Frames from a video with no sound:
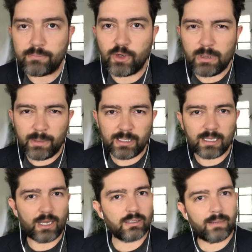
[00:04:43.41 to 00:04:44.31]
Obviamente
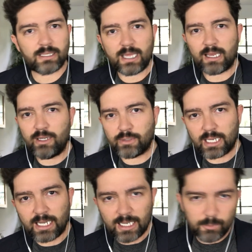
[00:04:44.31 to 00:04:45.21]
dijeron, ¿sabes qué? Aquí no
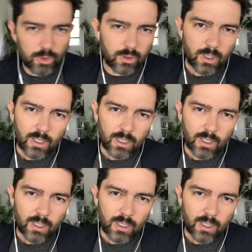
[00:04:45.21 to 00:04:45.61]
te queremos.